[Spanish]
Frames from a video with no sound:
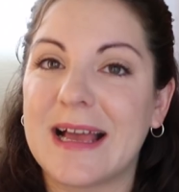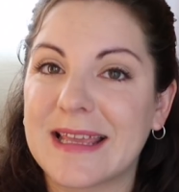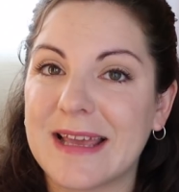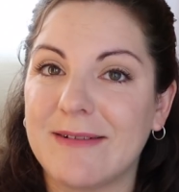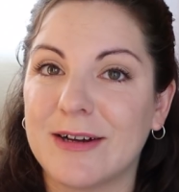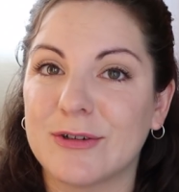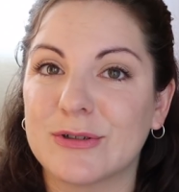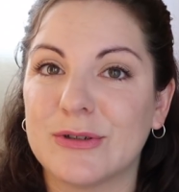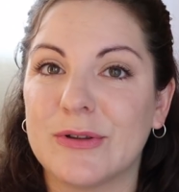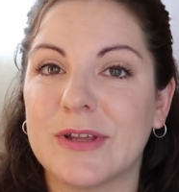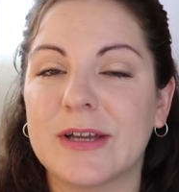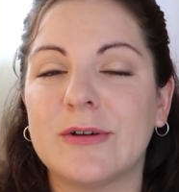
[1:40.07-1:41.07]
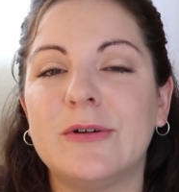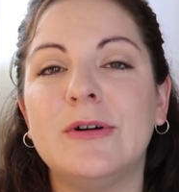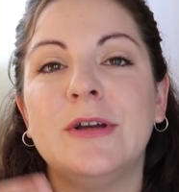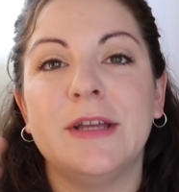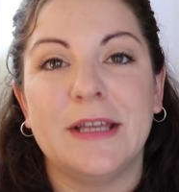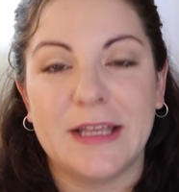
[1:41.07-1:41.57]
Aquí abajo os lo
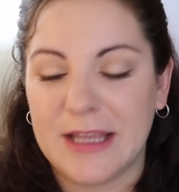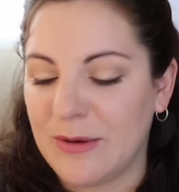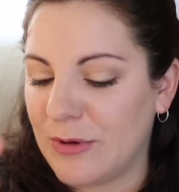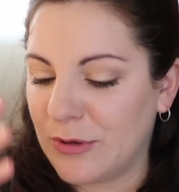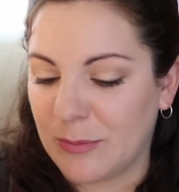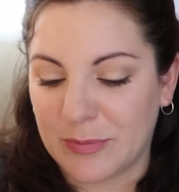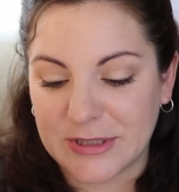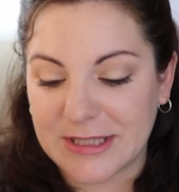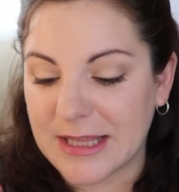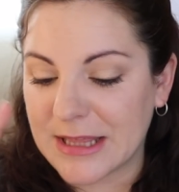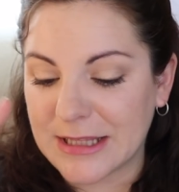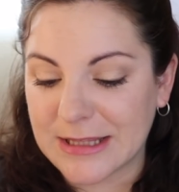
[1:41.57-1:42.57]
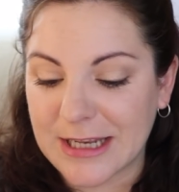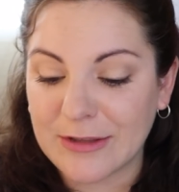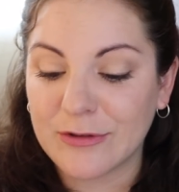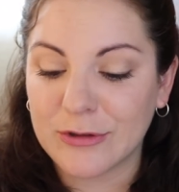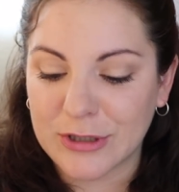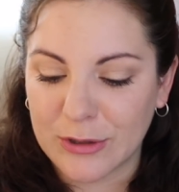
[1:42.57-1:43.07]
dejo y bueno, pues ya
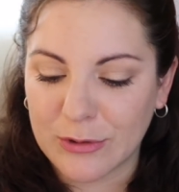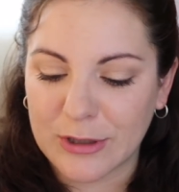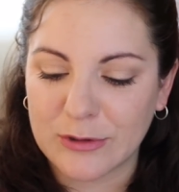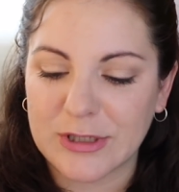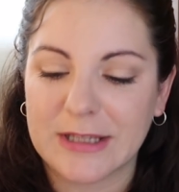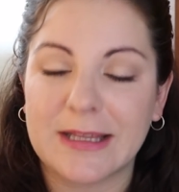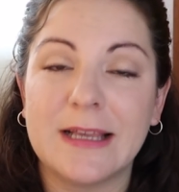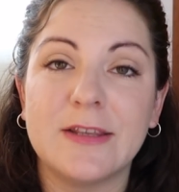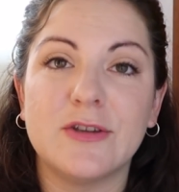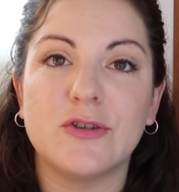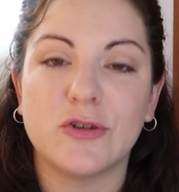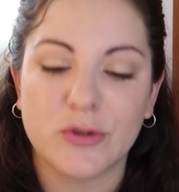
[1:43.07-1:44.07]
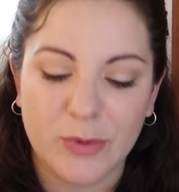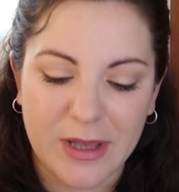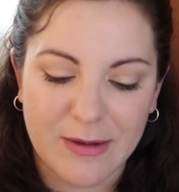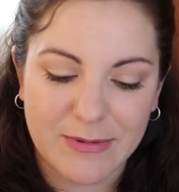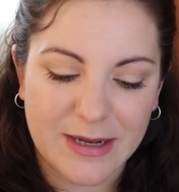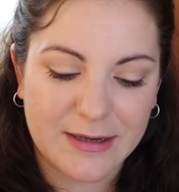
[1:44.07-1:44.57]
centrándonos en lo que nos atañe, yo os voy
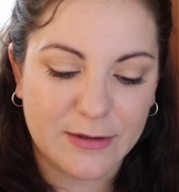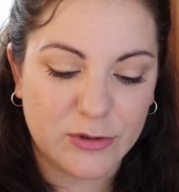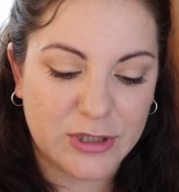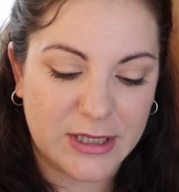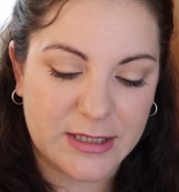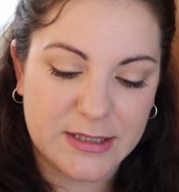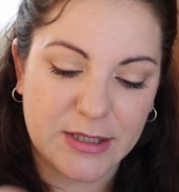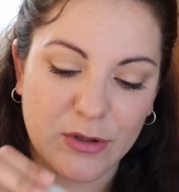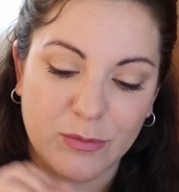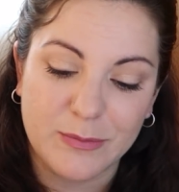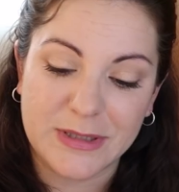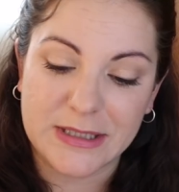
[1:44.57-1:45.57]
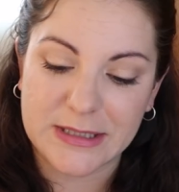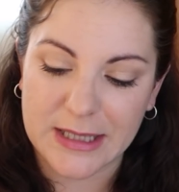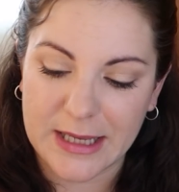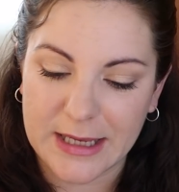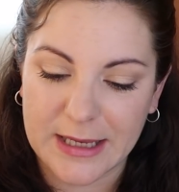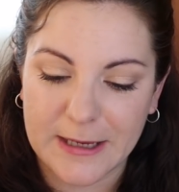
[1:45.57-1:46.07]
a hablar de los que han sido mis
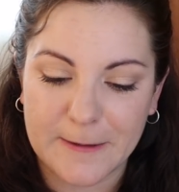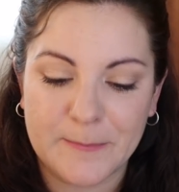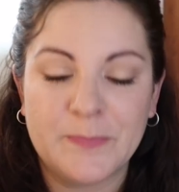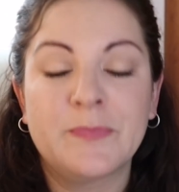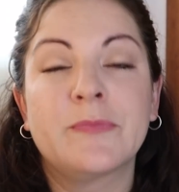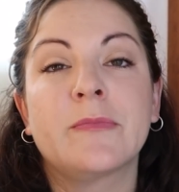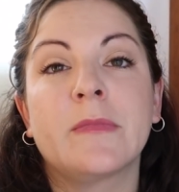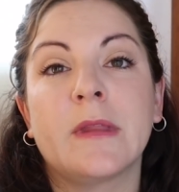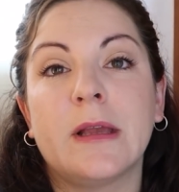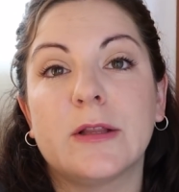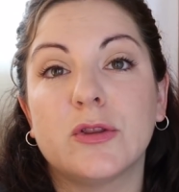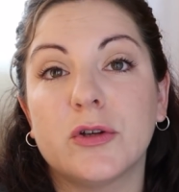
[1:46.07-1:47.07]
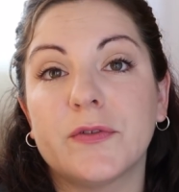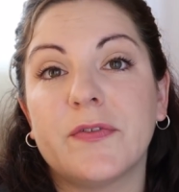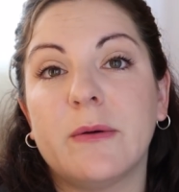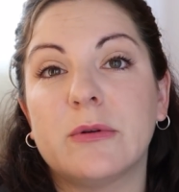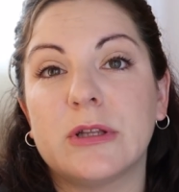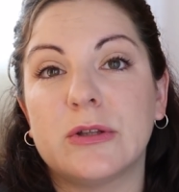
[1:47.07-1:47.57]
eh, dos
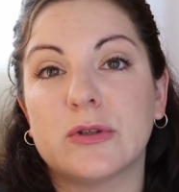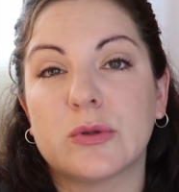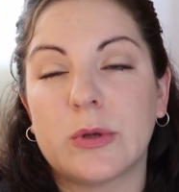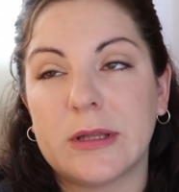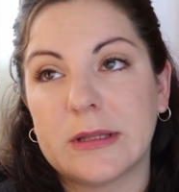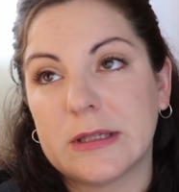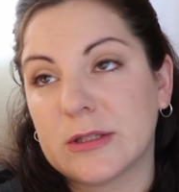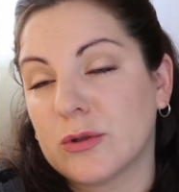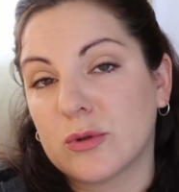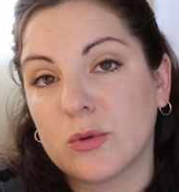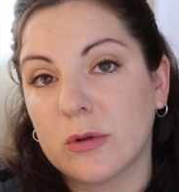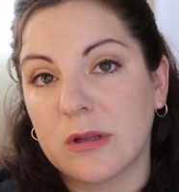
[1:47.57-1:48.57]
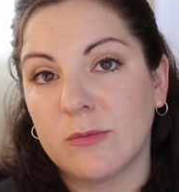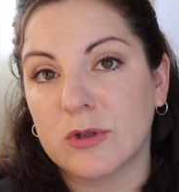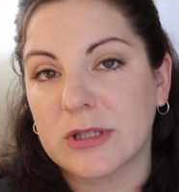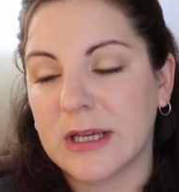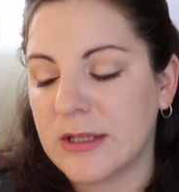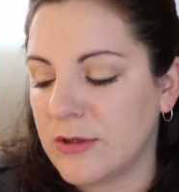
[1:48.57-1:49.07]
favoritos durante estos
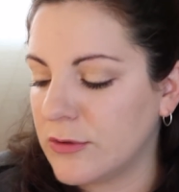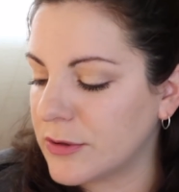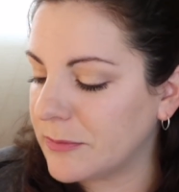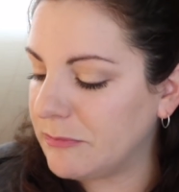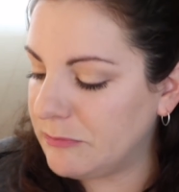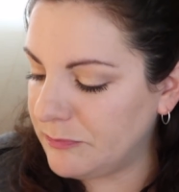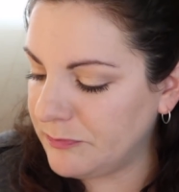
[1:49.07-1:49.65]
últimos años